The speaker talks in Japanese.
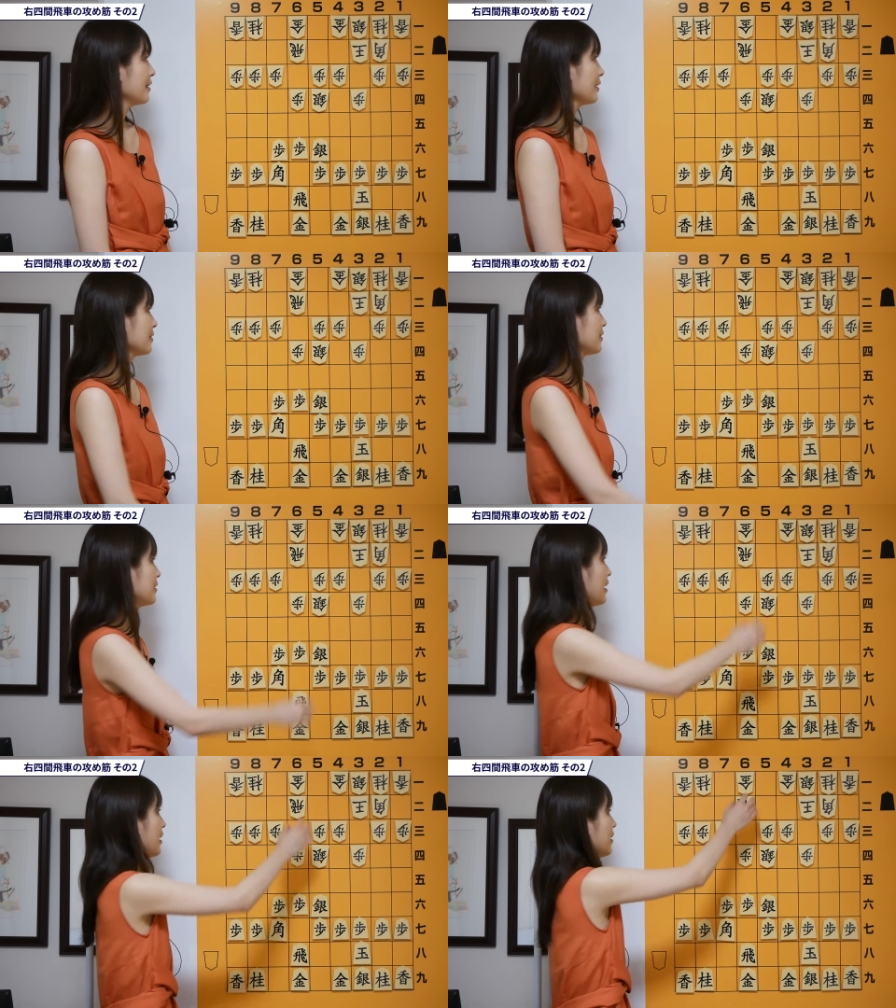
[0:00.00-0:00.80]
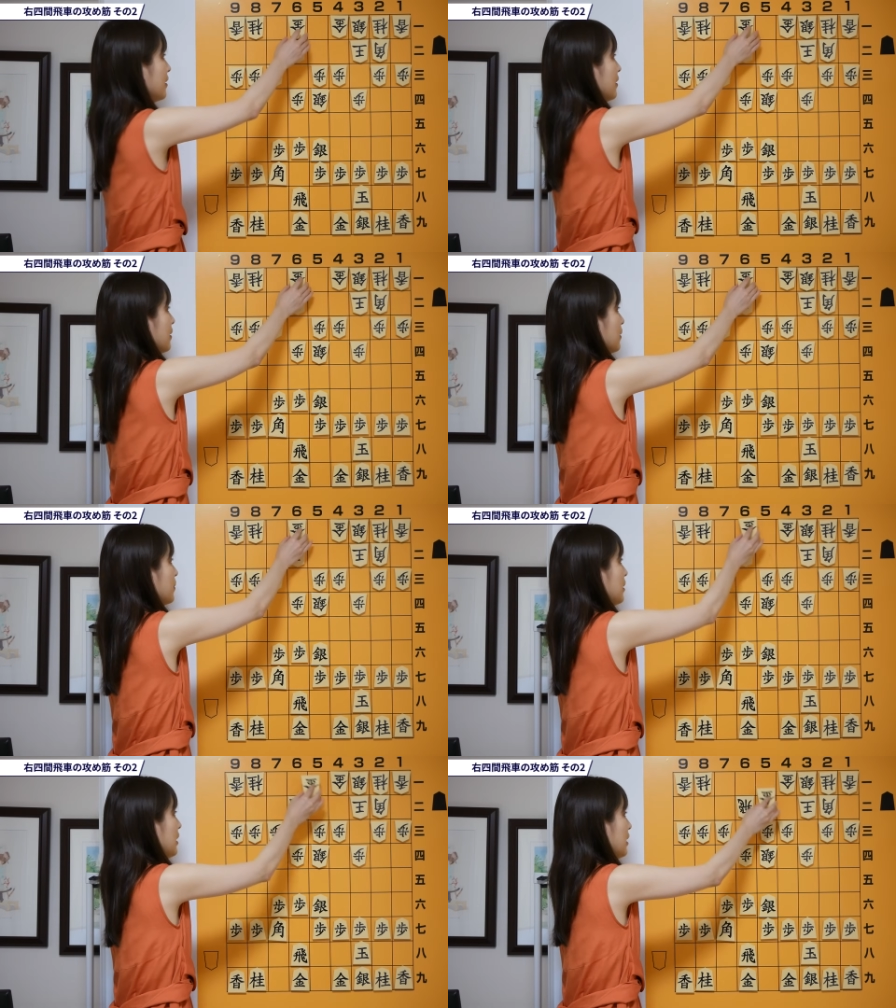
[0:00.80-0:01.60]
さあそして
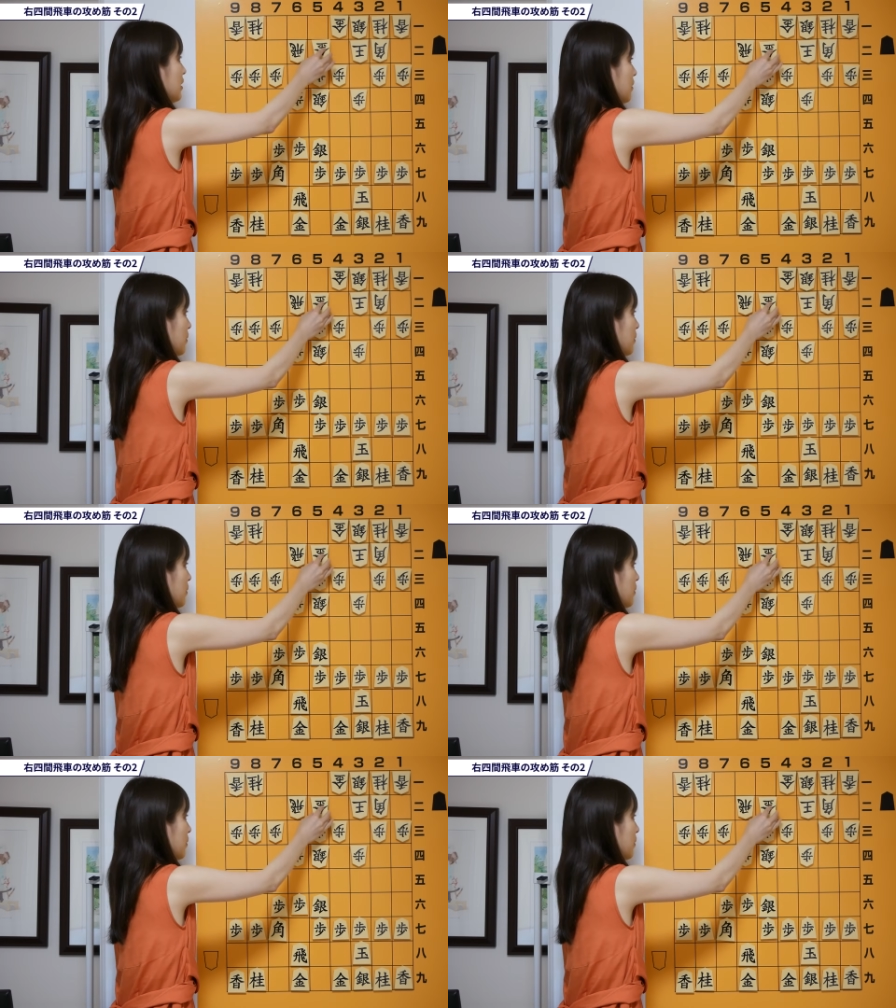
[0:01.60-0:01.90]
ごに金と、